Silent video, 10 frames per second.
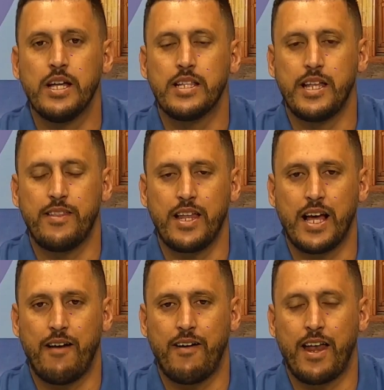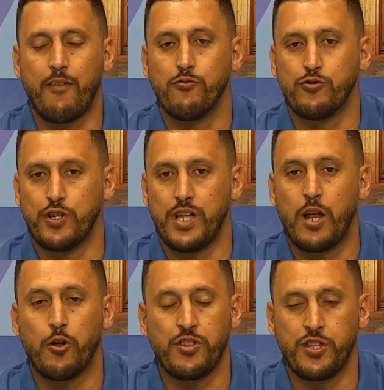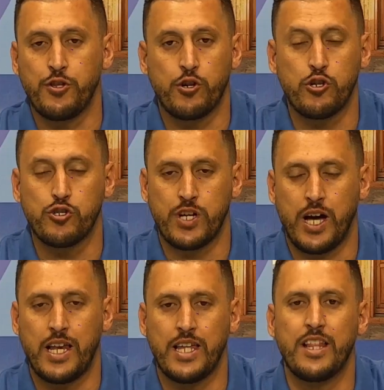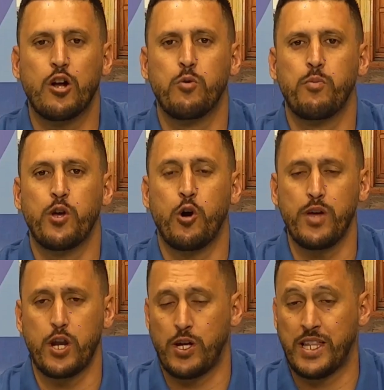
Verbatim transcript: se delegaba las funciones a los distintos concejales del grupo de gobierno,